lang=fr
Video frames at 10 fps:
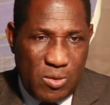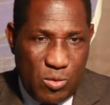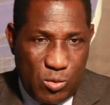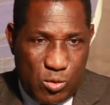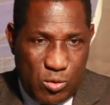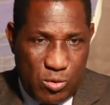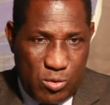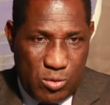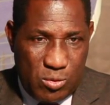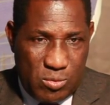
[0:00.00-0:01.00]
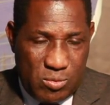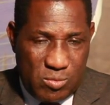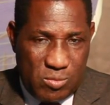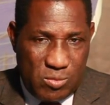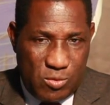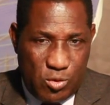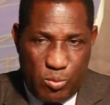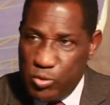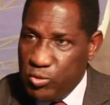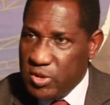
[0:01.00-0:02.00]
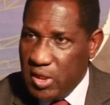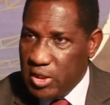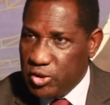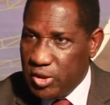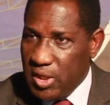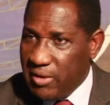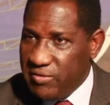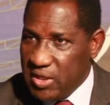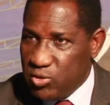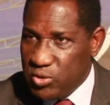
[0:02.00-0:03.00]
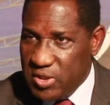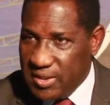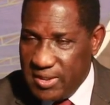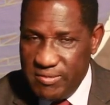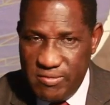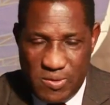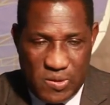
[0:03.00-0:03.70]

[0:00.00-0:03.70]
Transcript: Donc, euh, je me suis engagé dans la vie associative,